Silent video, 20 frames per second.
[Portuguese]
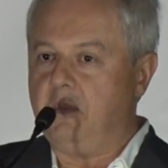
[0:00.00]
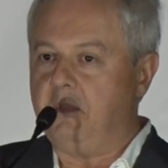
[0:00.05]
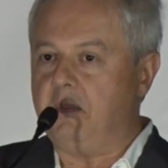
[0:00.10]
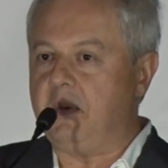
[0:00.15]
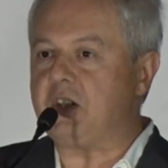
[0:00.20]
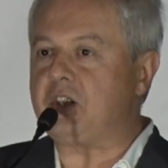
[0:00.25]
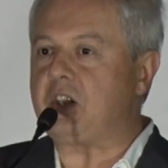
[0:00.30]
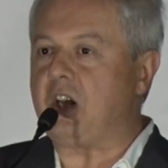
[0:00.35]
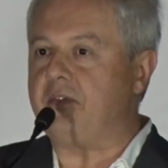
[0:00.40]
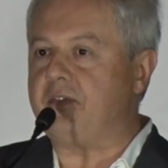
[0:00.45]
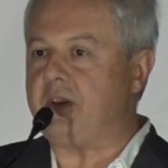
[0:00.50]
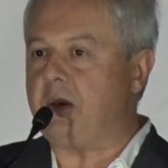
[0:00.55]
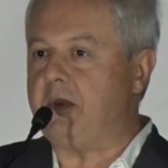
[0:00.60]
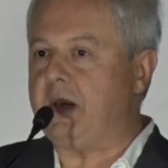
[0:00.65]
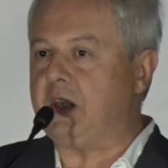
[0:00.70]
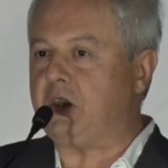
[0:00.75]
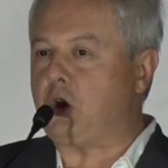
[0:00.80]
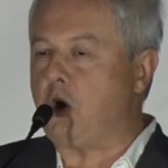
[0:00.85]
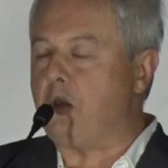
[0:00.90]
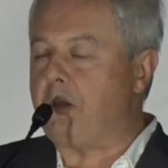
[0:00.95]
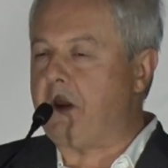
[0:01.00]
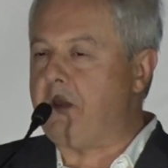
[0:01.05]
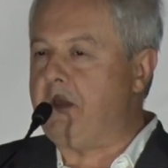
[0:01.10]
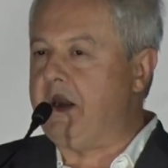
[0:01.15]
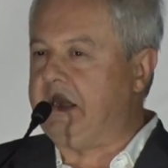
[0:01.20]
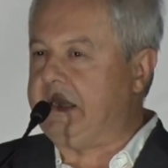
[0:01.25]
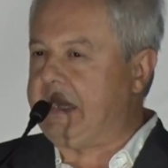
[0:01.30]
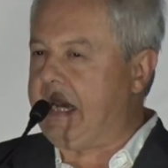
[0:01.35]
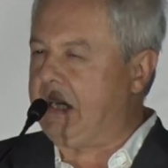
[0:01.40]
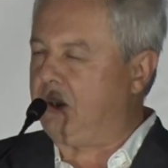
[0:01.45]
mas obviamente
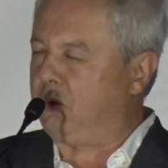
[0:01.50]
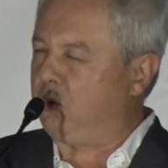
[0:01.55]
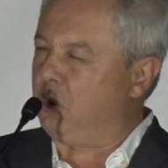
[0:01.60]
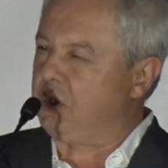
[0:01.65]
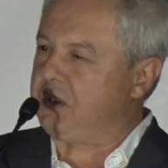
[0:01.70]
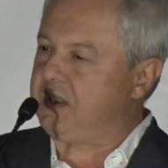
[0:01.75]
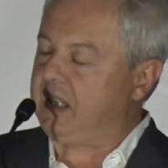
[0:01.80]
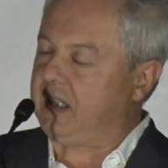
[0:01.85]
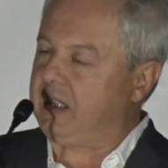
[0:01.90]
cumprimentar todos